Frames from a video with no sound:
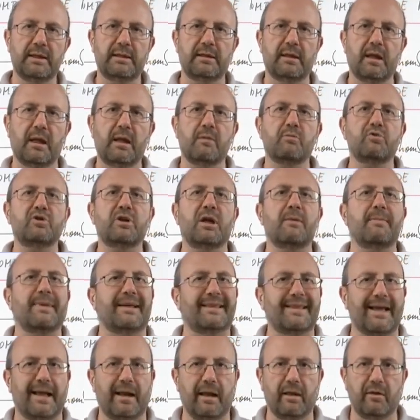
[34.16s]
tenemos que
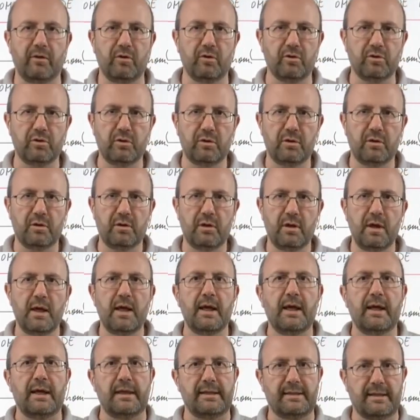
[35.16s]
matar a Dios.
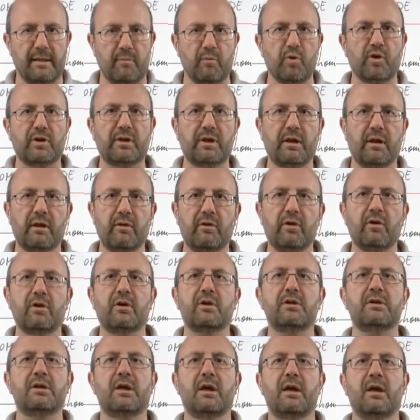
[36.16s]
Esta muerte de
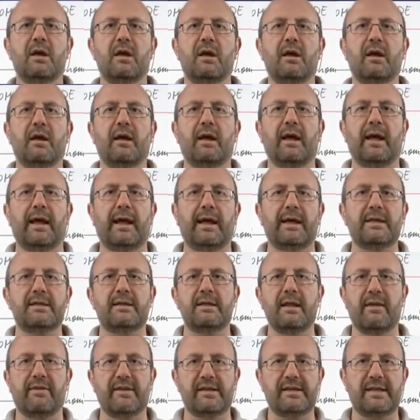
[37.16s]
Dios
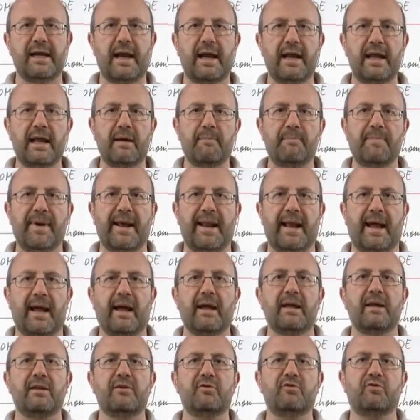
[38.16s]
es necesaria
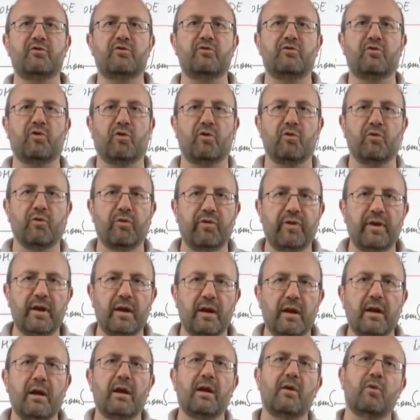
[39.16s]
para
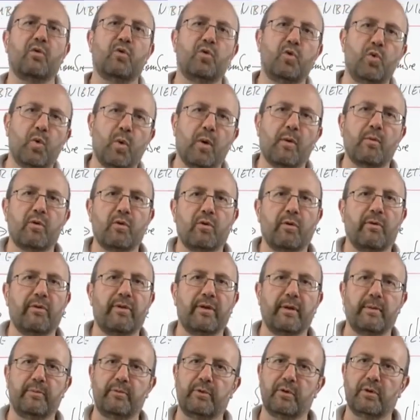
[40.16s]
introducir un nuevo
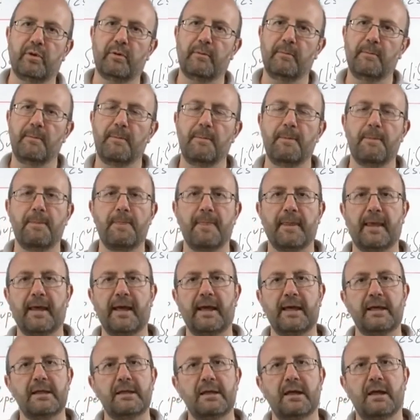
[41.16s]
concepto,
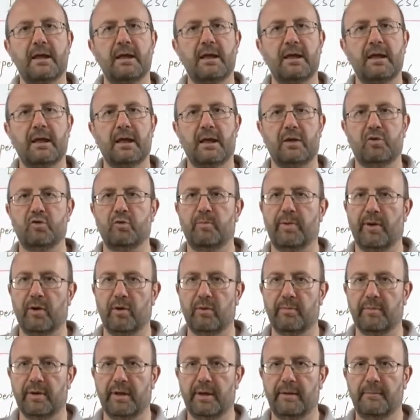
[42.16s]
que es el
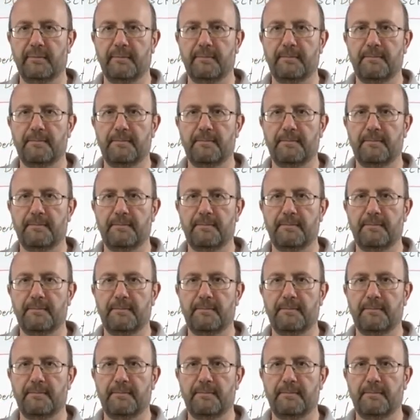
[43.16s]
superhombre.